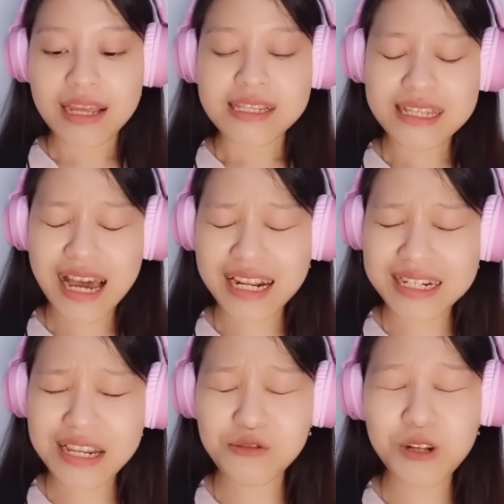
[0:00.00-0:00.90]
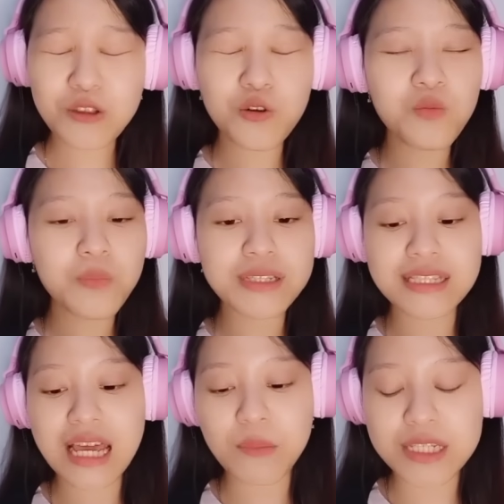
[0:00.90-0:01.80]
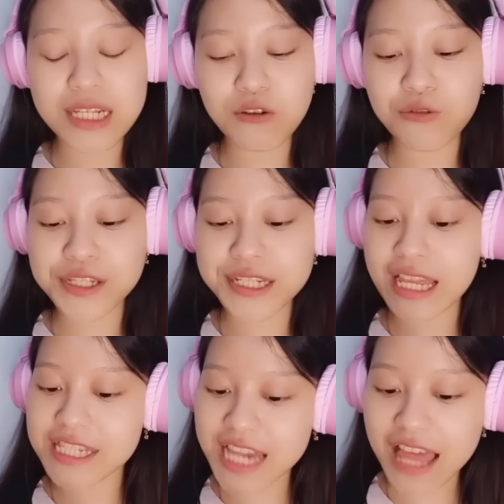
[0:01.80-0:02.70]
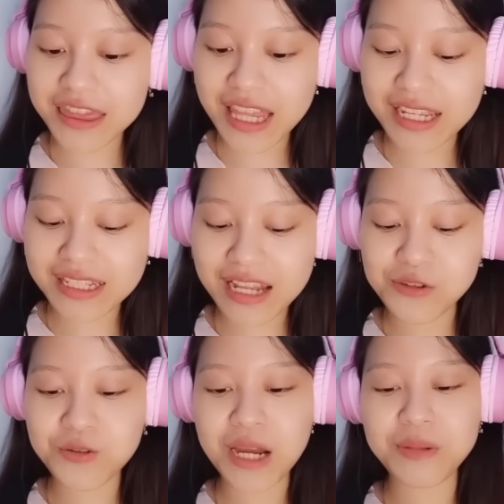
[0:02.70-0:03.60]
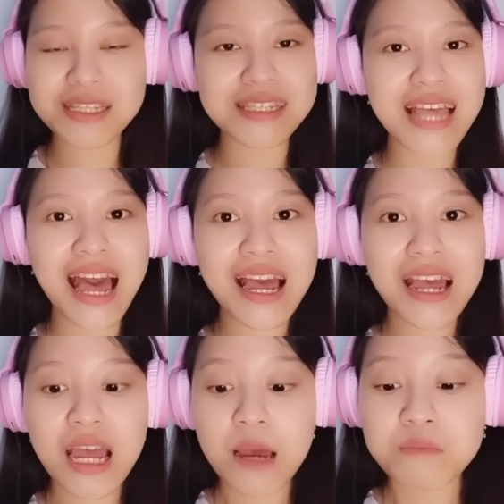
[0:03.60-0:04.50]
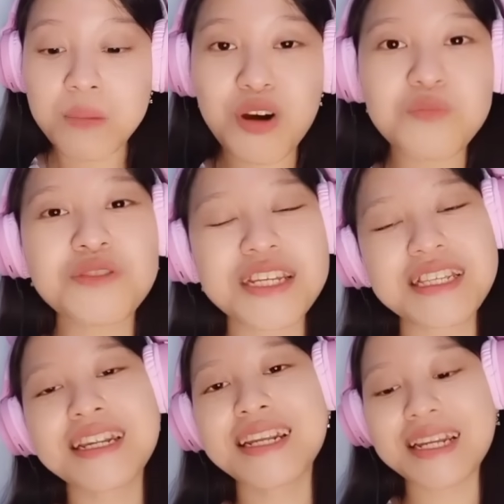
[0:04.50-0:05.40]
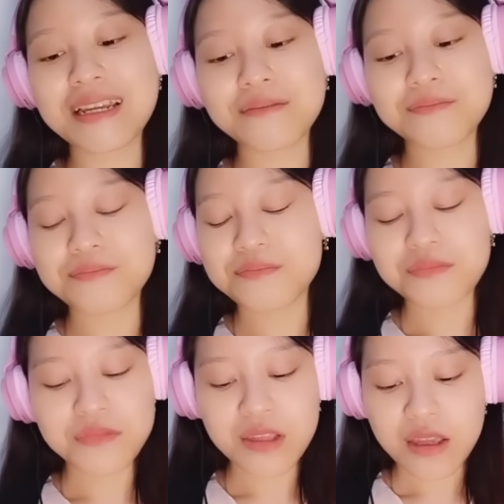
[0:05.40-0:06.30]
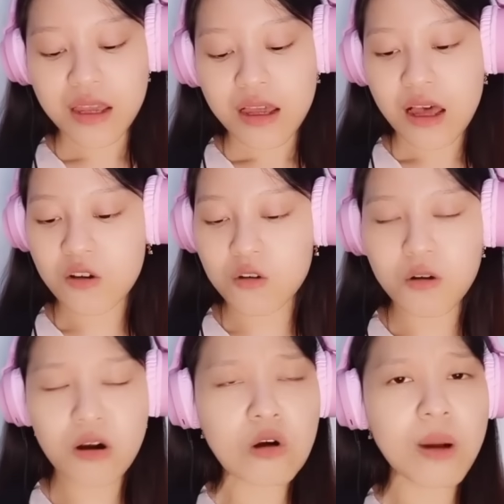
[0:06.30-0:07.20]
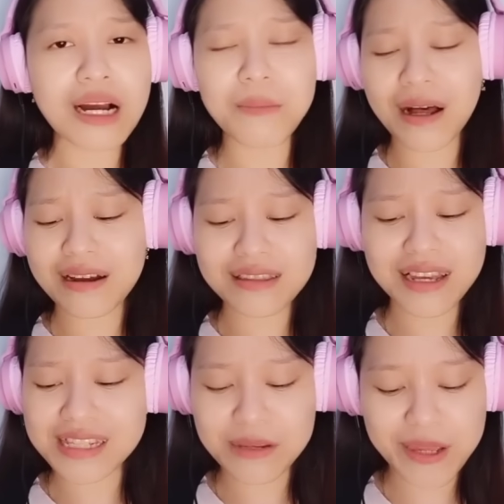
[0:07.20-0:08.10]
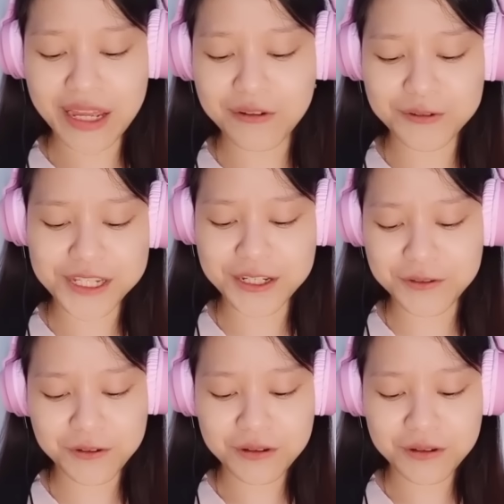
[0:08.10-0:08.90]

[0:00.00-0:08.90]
Sekarang dia sudah tumbuh besar menjadi kucing yang cantik dan juga bisa membuat musik sendiri Aku aku bangga banget kayak sama kucingku.